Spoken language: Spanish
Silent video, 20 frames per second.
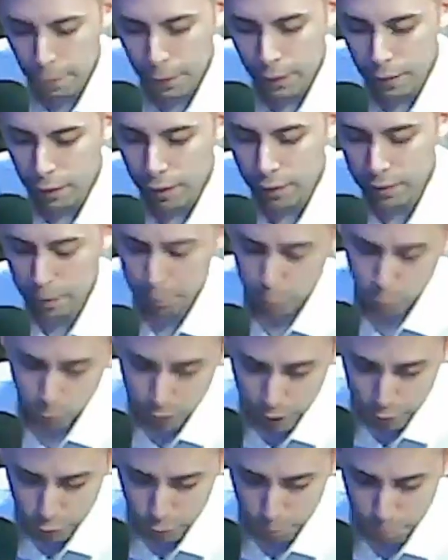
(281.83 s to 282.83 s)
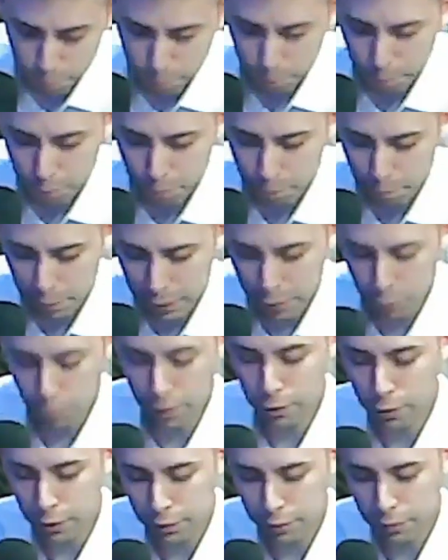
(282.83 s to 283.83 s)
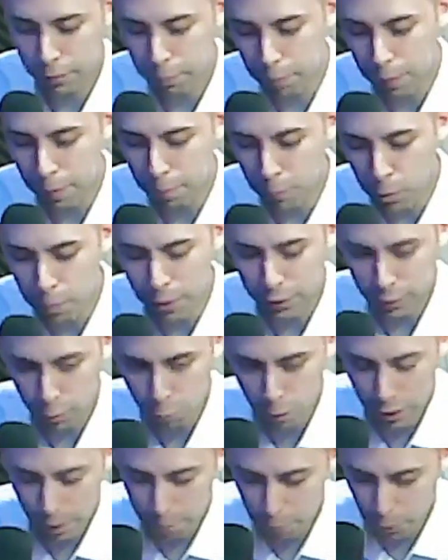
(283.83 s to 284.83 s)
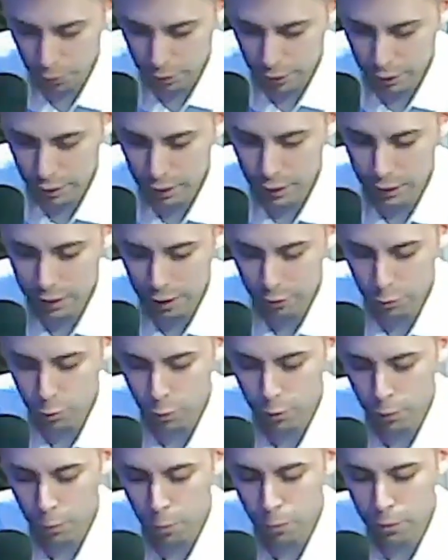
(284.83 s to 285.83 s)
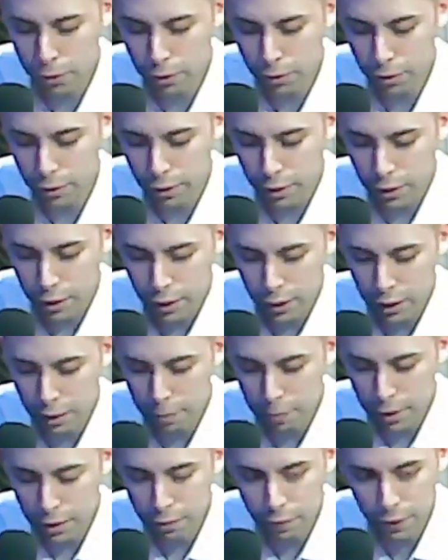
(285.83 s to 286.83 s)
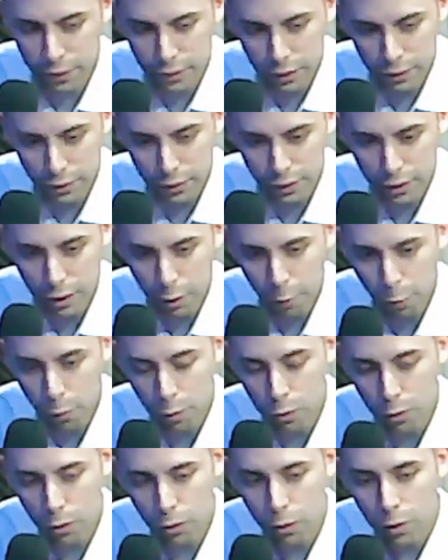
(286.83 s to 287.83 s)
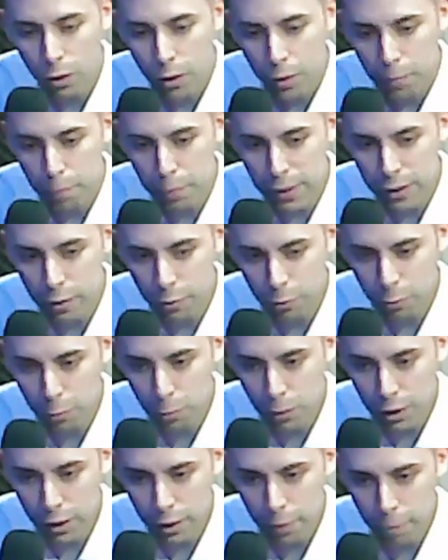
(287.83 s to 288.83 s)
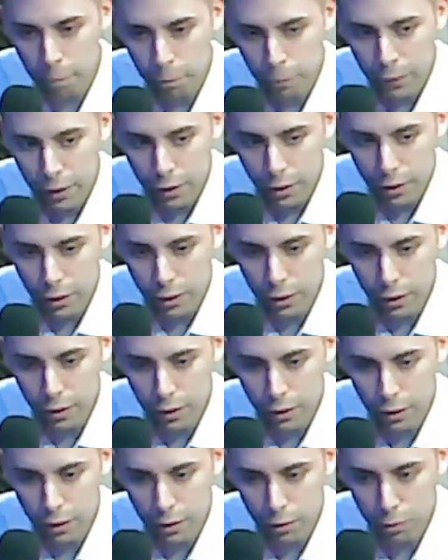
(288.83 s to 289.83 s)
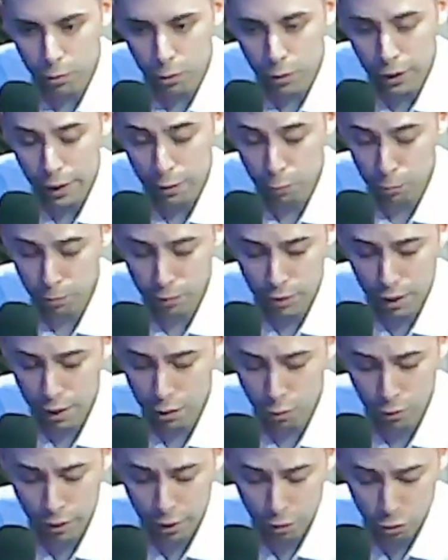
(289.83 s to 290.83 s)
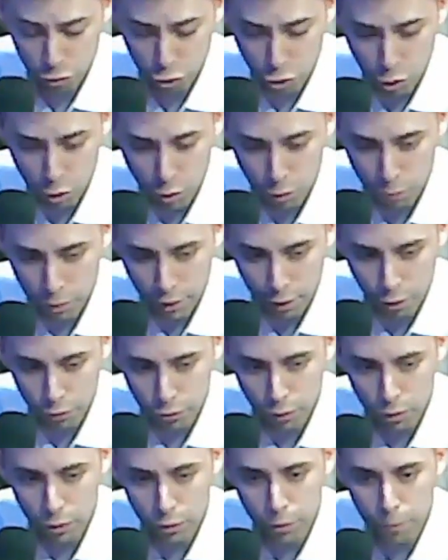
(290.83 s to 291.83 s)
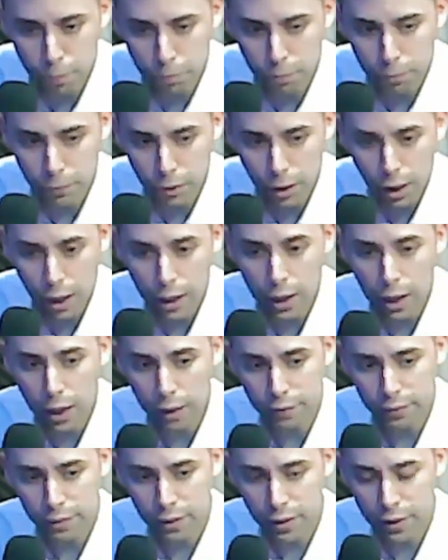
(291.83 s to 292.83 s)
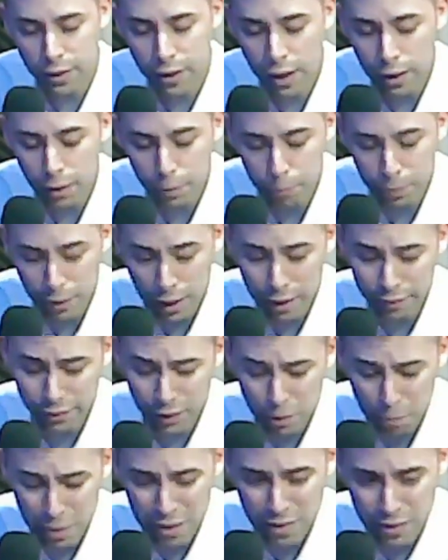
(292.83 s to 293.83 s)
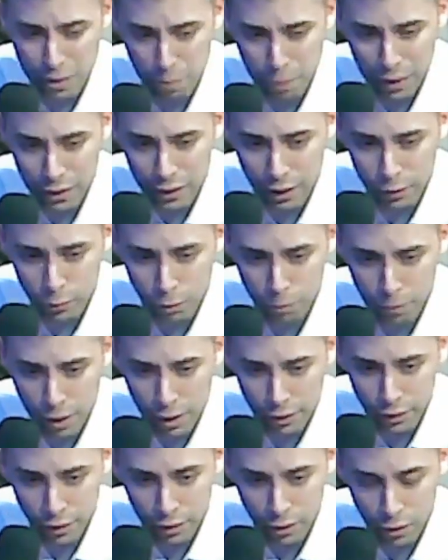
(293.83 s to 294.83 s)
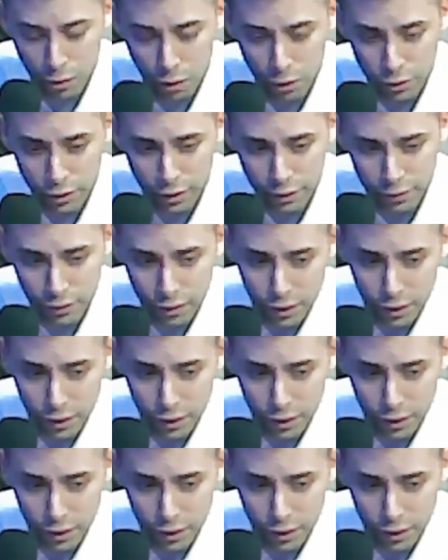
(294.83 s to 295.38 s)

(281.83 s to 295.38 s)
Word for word: excepto un caso, pero bueno, es muy particular porque el caso de un manifestante que arrojó pintura con, aerosol, un aerosol con, a, la sede a la sede principal de Aston Martin en Londres,